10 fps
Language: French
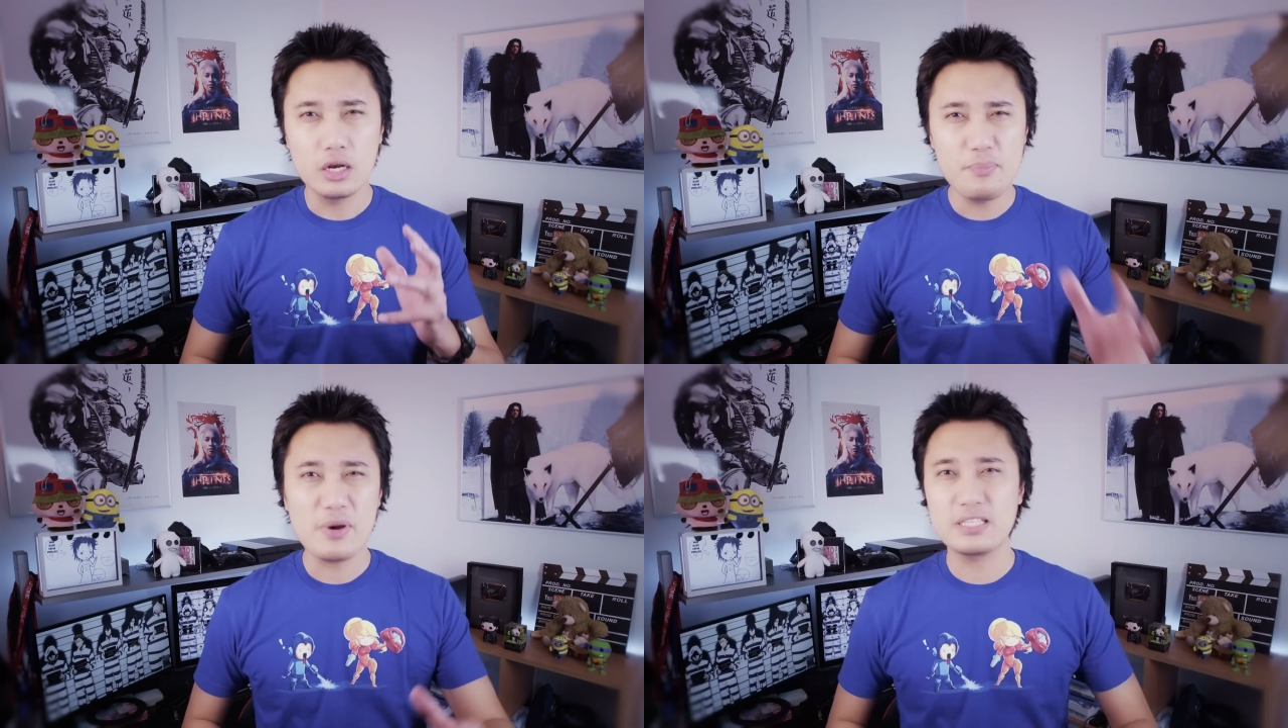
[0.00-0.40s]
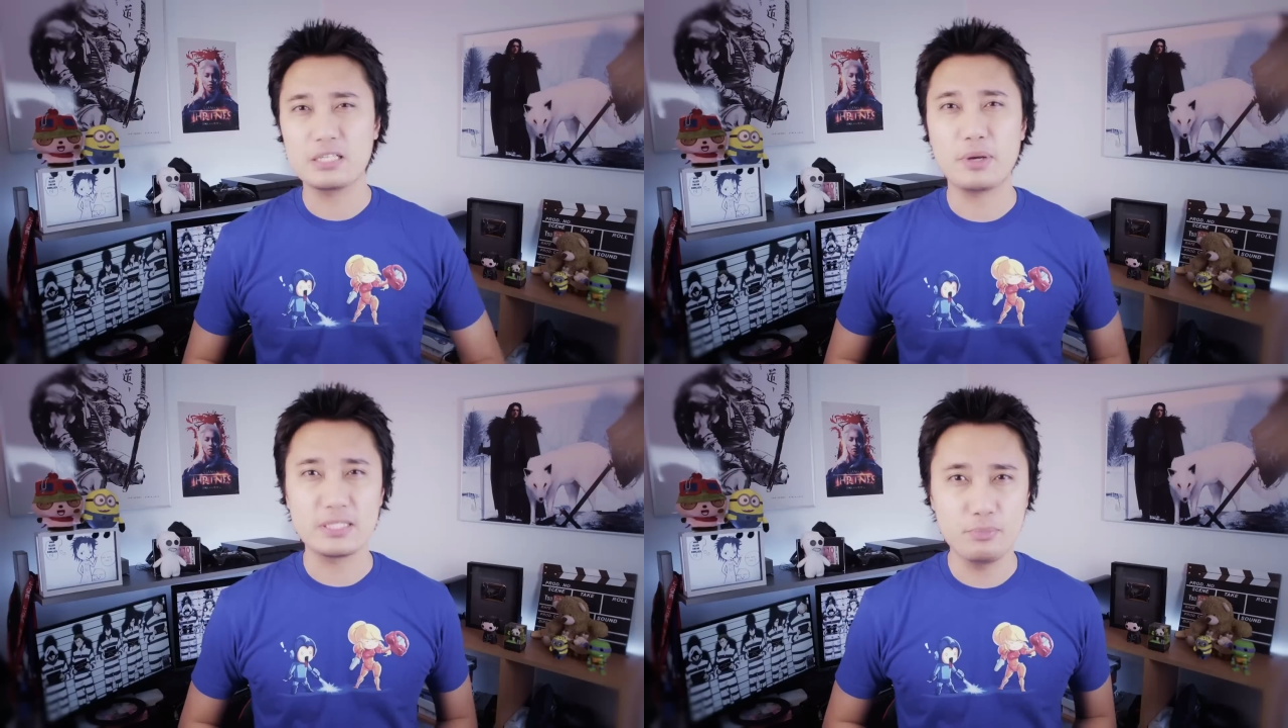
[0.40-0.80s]
les
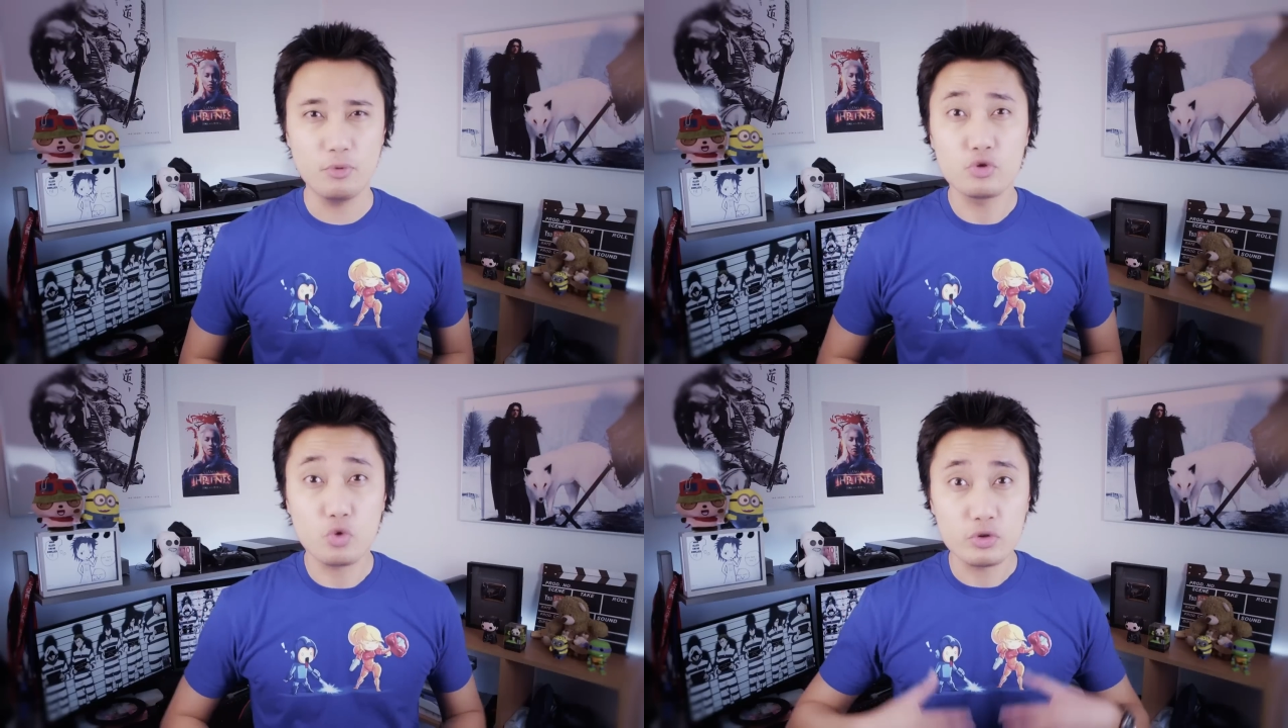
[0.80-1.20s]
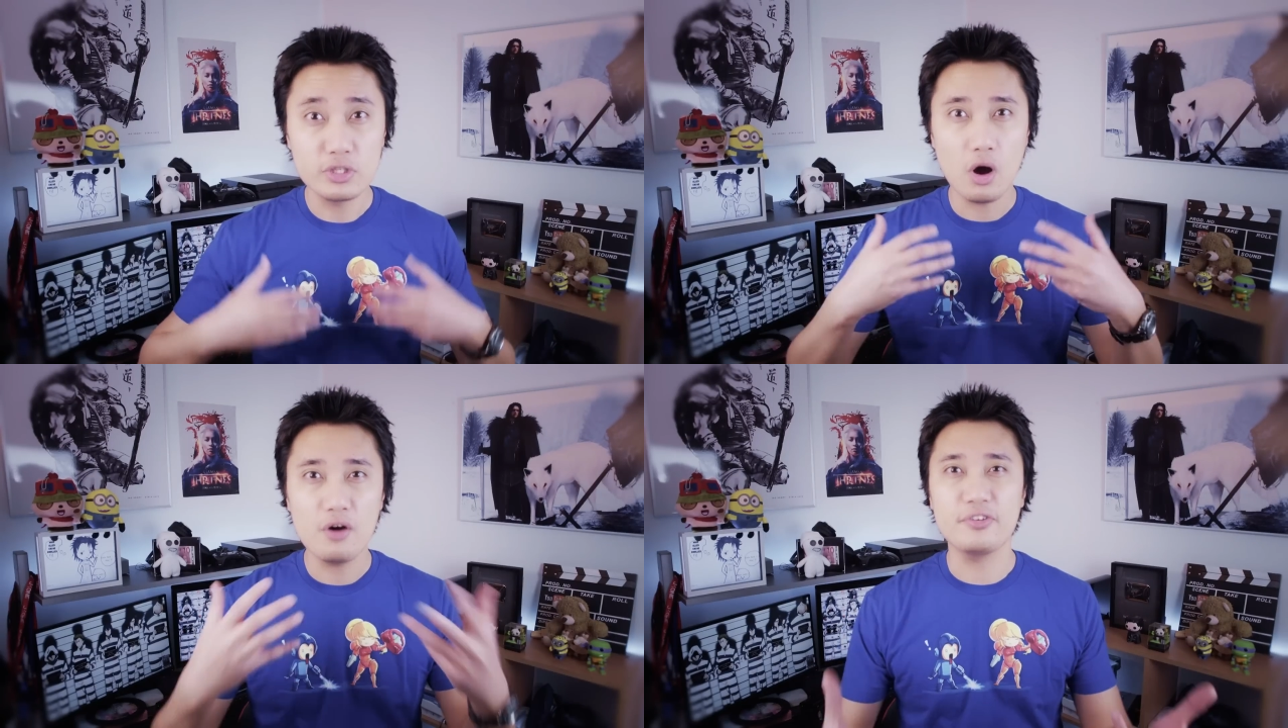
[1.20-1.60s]
personnages principaux sont
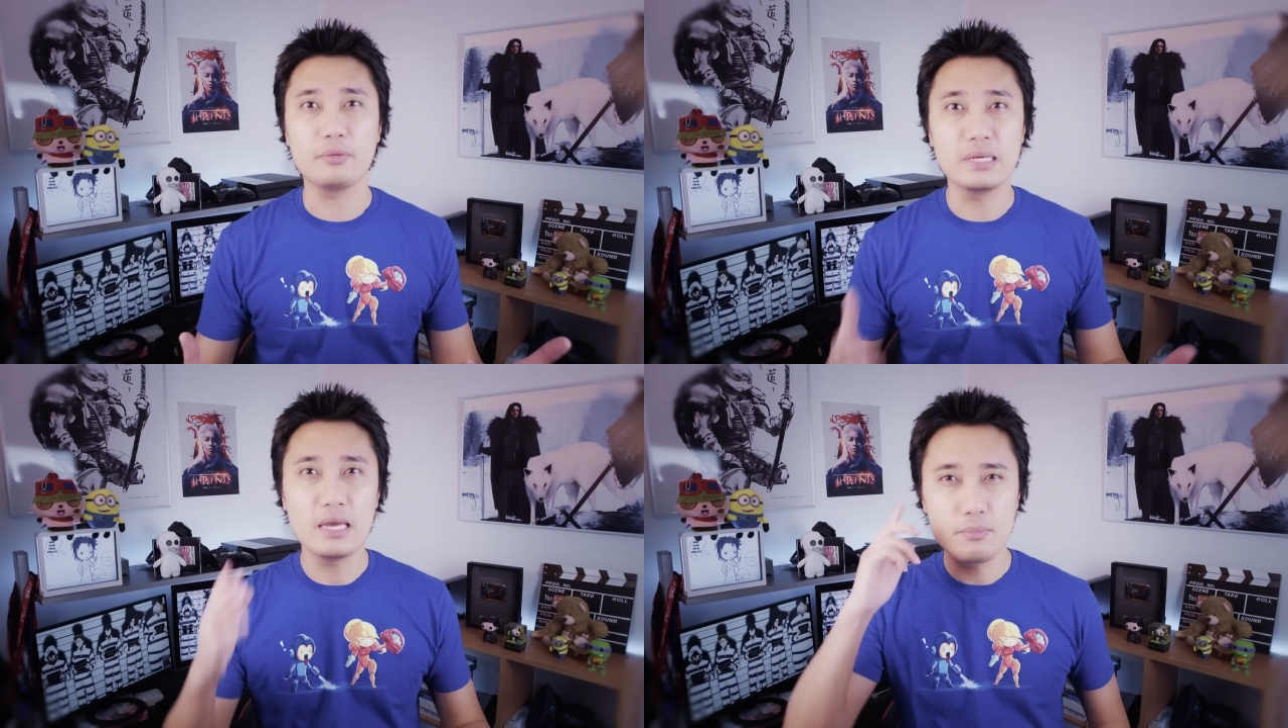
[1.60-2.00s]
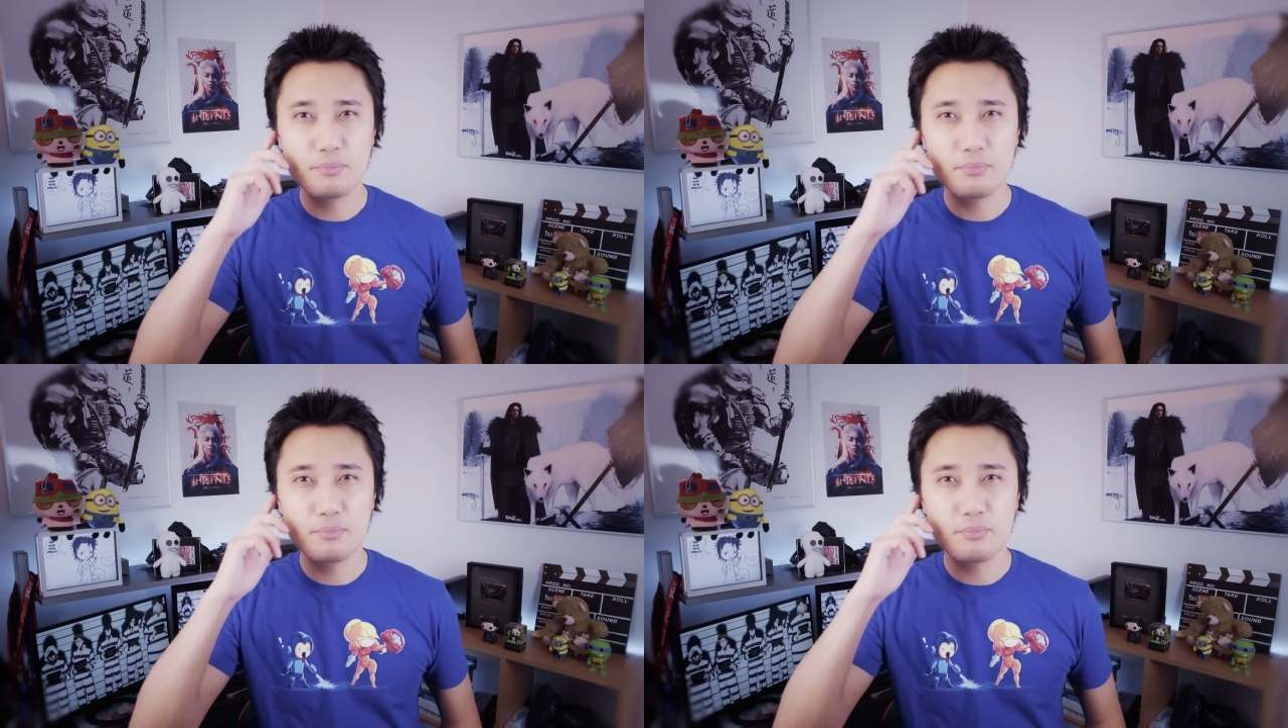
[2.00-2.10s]
aussi enfermés